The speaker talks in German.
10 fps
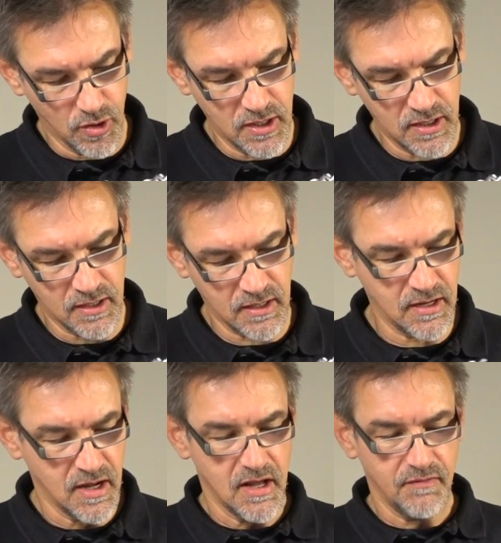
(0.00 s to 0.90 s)

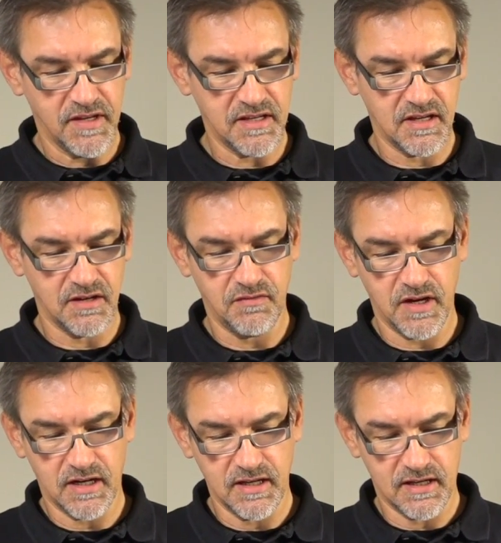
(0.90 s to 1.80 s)
unten, die sind
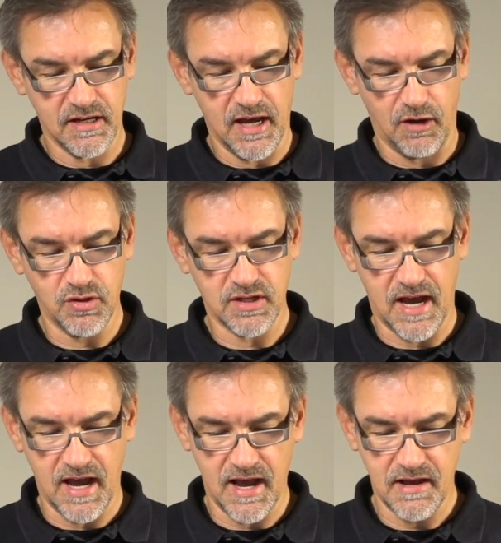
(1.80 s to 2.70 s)
wirklich genau
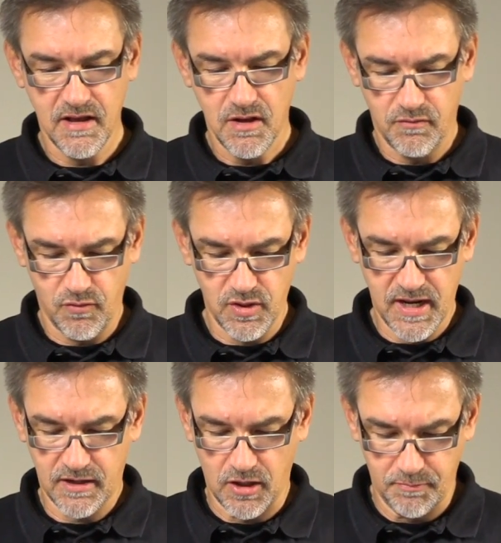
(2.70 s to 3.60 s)
da, wo
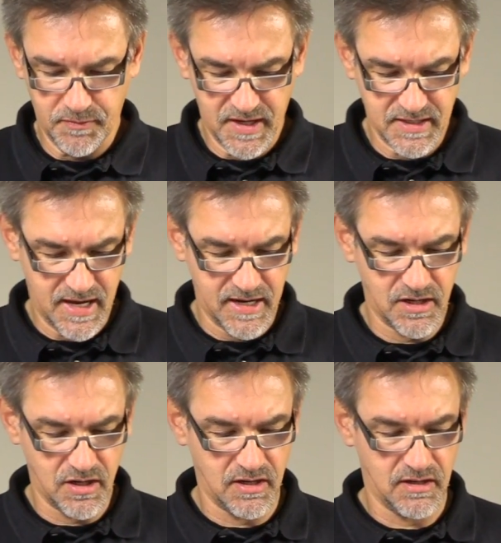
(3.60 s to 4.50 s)
der Kopter
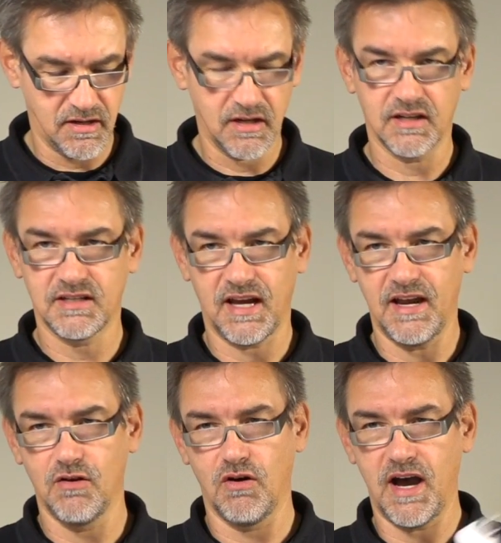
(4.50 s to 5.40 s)
seine äh,
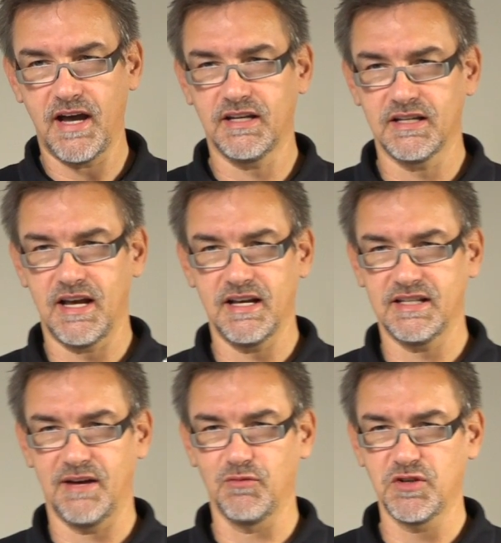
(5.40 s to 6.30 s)
Trennung hat. Das
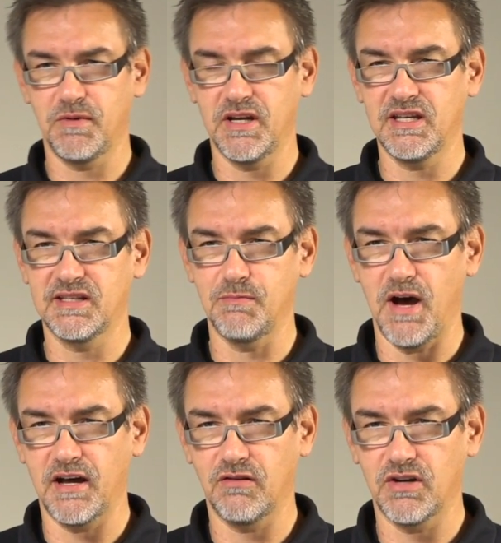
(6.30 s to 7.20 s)
heißt, da muss man nichts
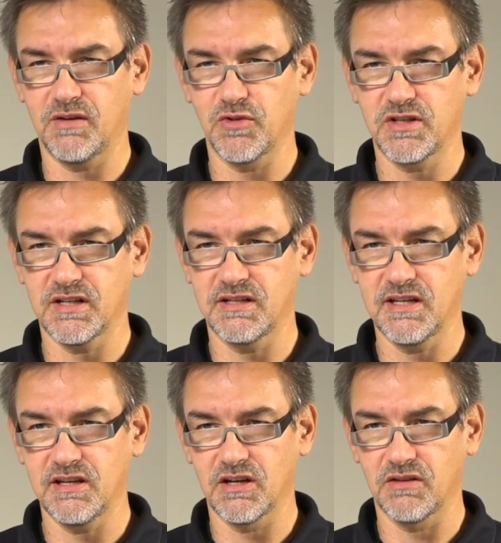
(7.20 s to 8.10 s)
machen oder muss das
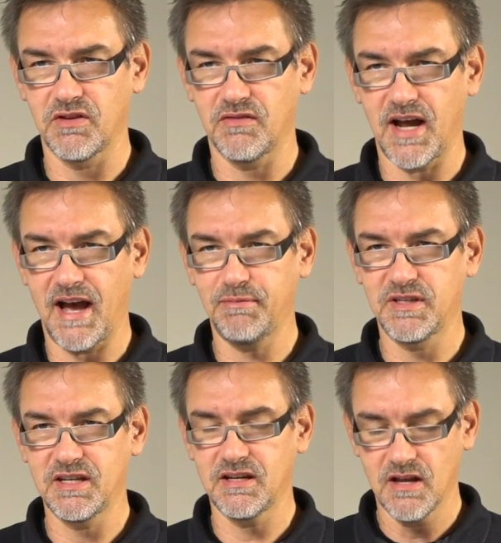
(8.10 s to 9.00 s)
nicht irgendwie wieder
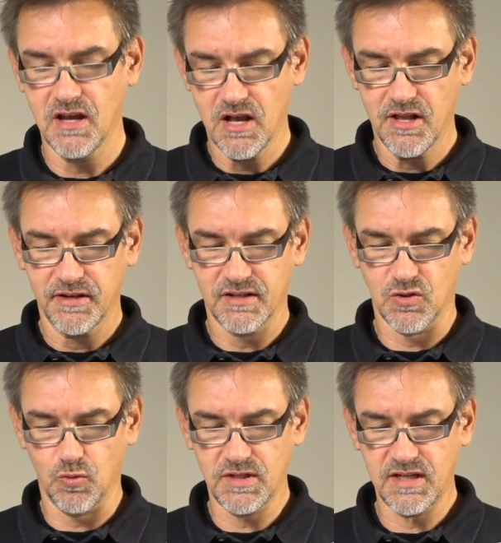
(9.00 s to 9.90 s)
abziehen.
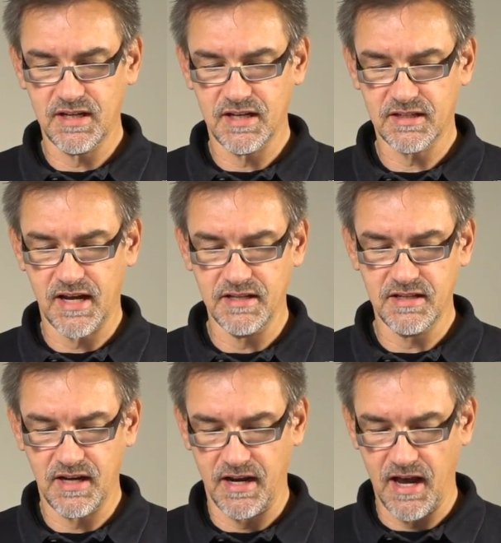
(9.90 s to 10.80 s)
So sieht das
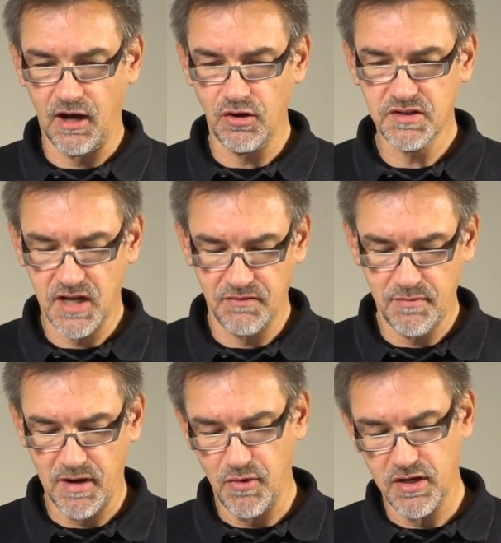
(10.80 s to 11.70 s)
Ganze dann aus. Ja, und
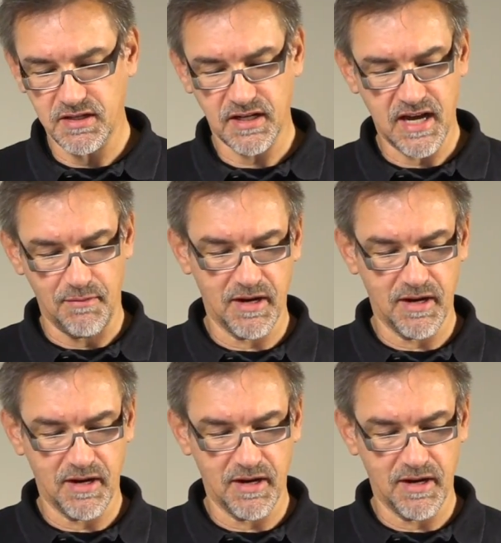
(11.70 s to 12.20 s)
wenn man möchte, kann